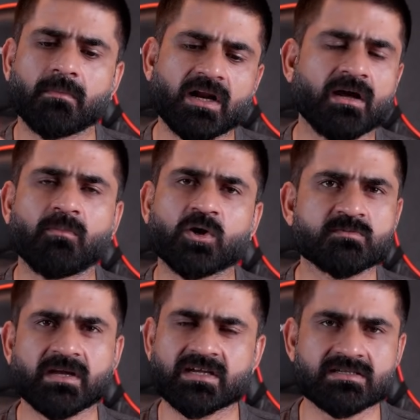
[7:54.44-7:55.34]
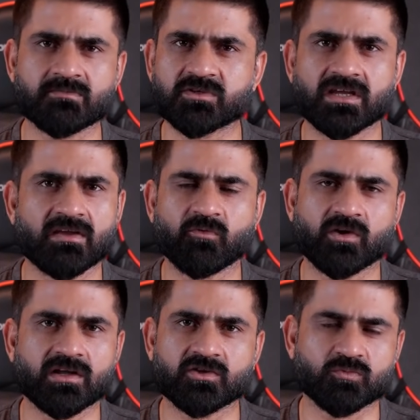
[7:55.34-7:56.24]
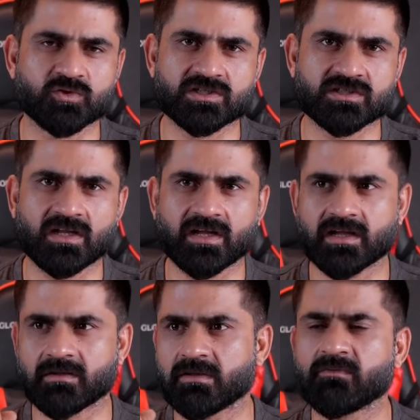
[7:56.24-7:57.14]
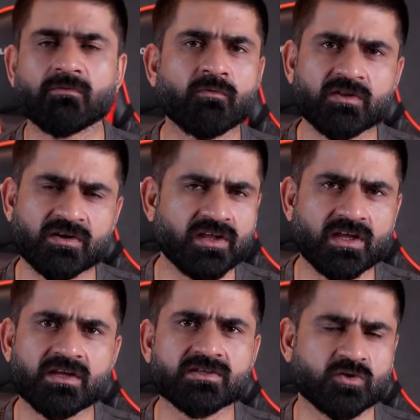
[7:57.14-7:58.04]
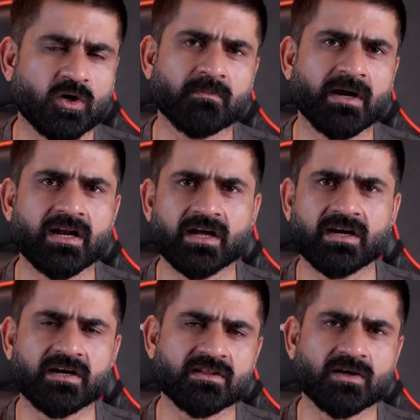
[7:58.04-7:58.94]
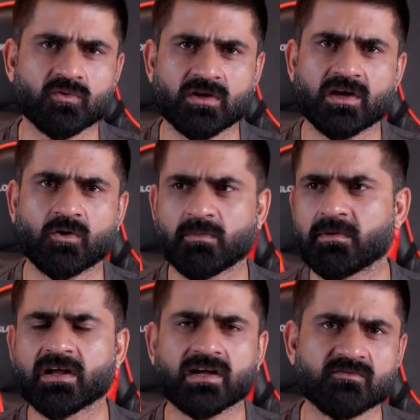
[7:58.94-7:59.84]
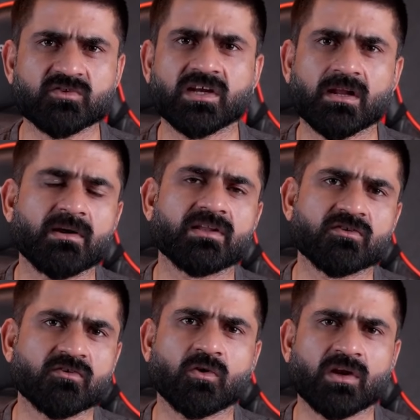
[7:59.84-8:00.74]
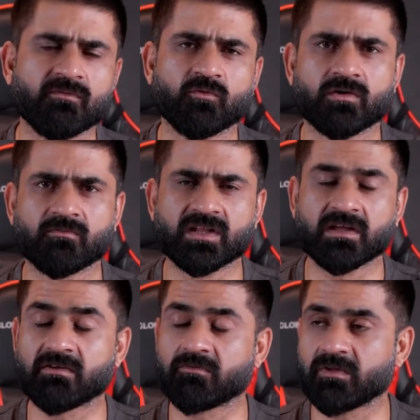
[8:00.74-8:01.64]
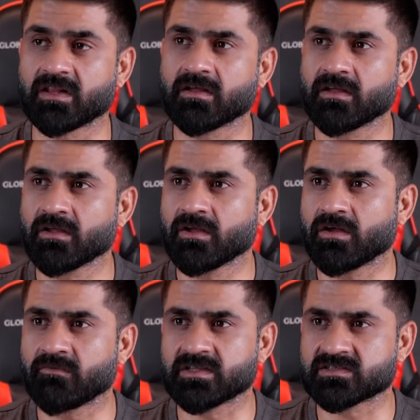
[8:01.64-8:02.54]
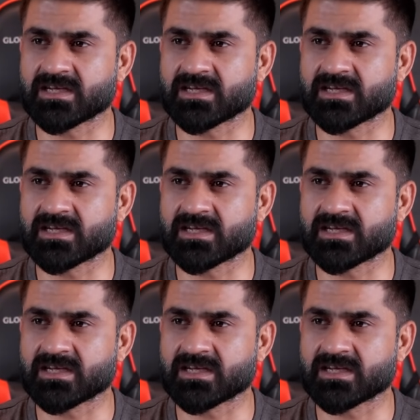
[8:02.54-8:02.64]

बट हाँ बॉक्स पैक के हिसाब से यही फ़ोन है जो मुझे अच्छे लगे हैं ये वीवो वी थर्टी ई इज़ नॉट बैड अगर एटी थाउजेंड के अराउंड में मिला है कव स्क्रीन है भाई दिस इज़ ओनली फ़ोन विद विद विद